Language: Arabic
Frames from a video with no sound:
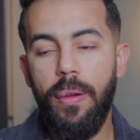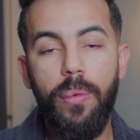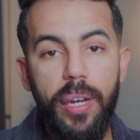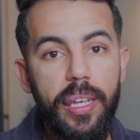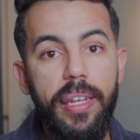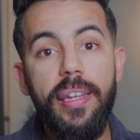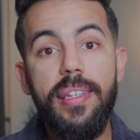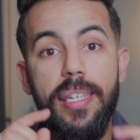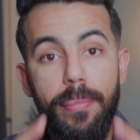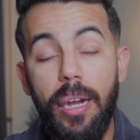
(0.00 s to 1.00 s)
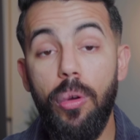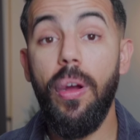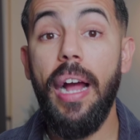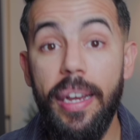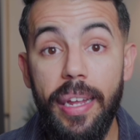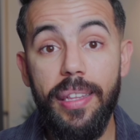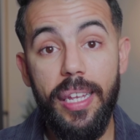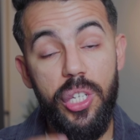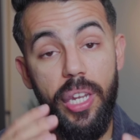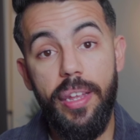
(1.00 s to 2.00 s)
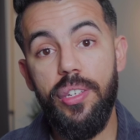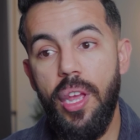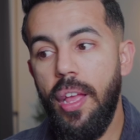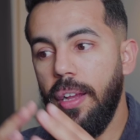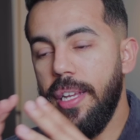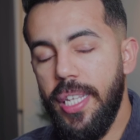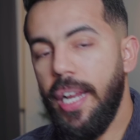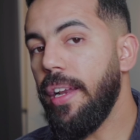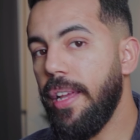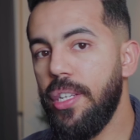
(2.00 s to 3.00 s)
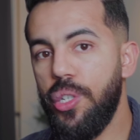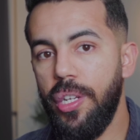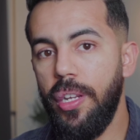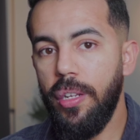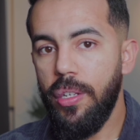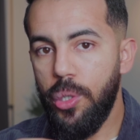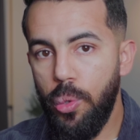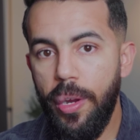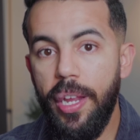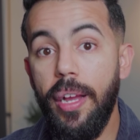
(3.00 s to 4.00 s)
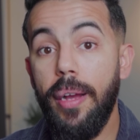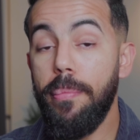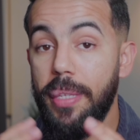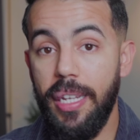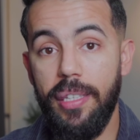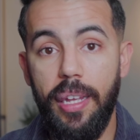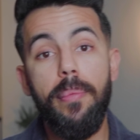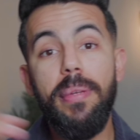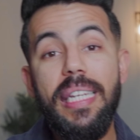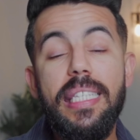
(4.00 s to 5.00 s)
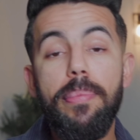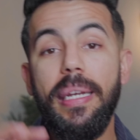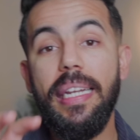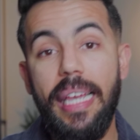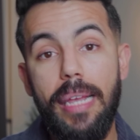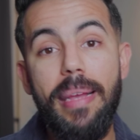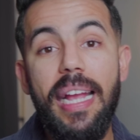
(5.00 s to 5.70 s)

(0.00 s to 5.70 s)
ولكن انت معك حق انيق داكشي علاش كنشرح لك هادشي شويه بالديتاي بالنسبه للكريم